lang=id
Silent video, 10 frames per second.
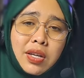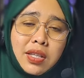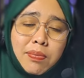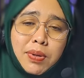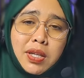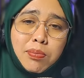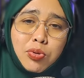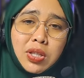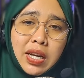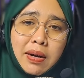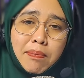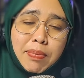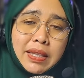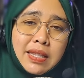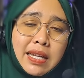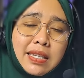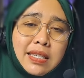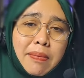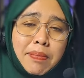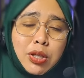Tapi di putaran 4 dan
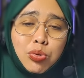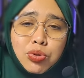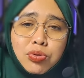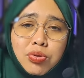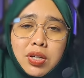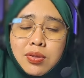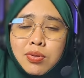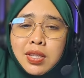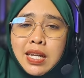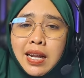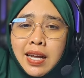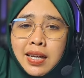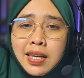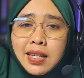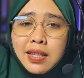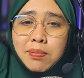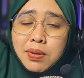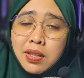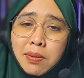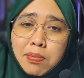sampai 7 itu tidak lagi,
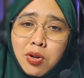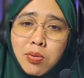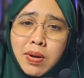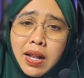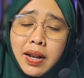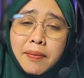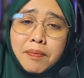tetap normal.